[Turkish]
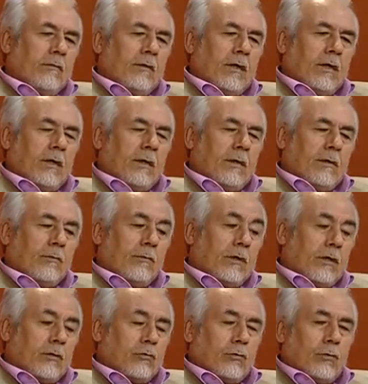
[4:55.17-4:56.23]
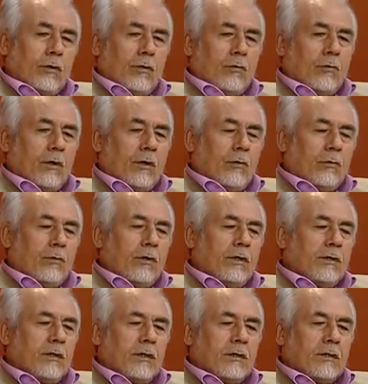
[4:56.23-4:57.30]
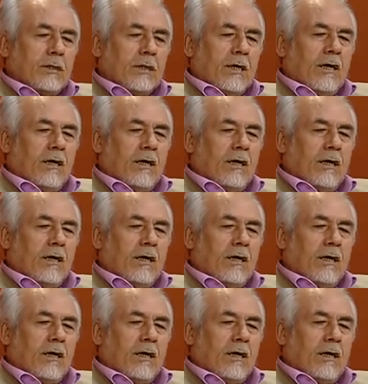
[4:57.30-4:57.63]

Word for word: Ve biraz sonra Kur'an okuyacağız.